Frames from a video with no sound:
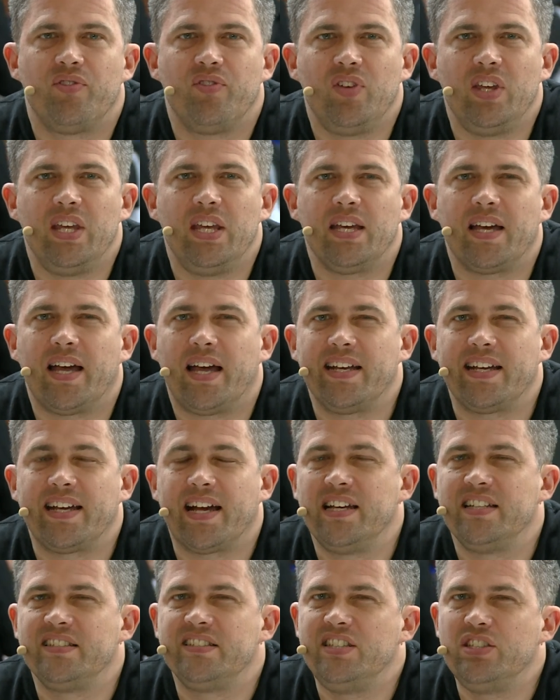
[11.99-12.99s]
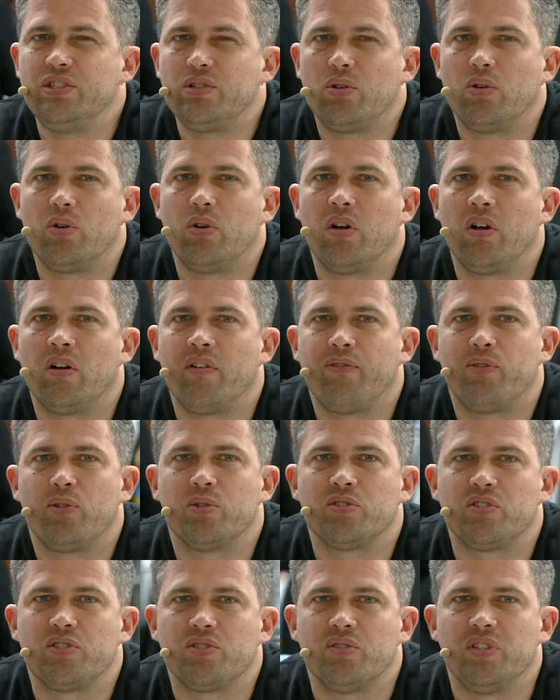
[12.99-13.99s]
wie Radikalisierung
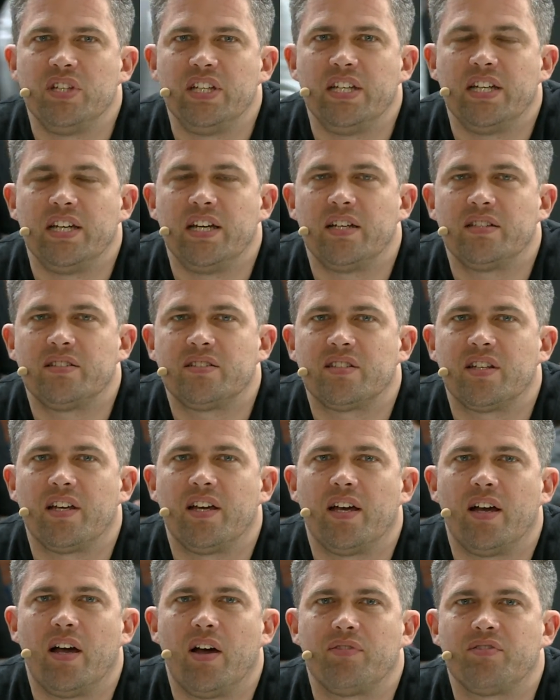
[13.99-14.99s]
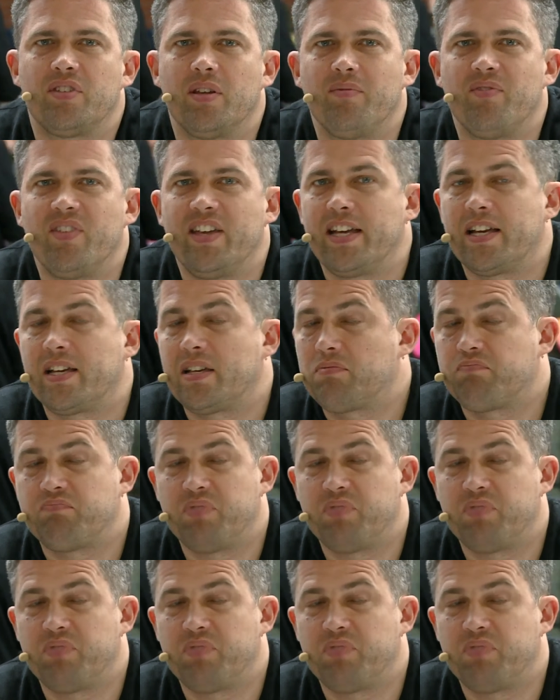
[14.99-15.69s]
funktioniert äh, auf dem Weg,